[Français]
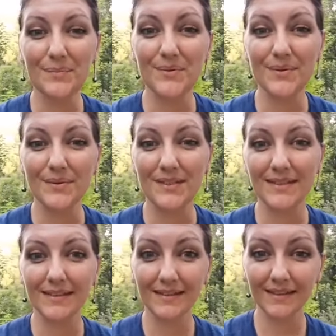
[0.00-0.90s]
et puis
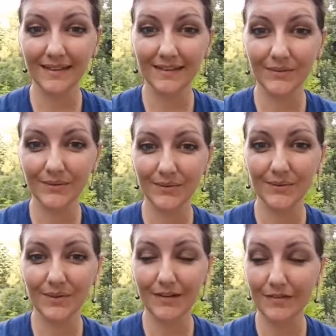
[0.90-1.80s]
aussi
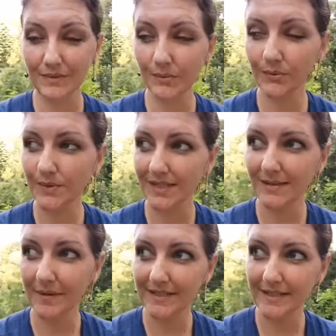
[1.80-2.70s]
de la façon dont ça
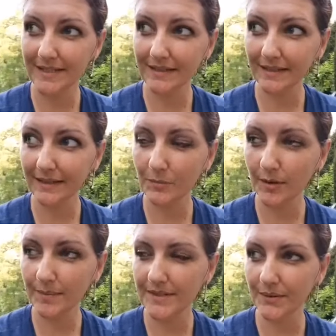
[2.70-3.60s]
s'est passé ces derniers
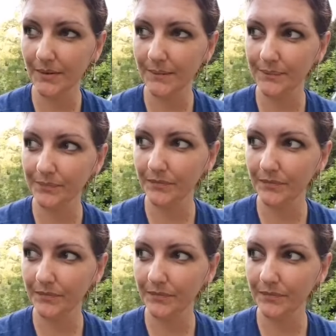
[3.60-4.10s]
mois, parce que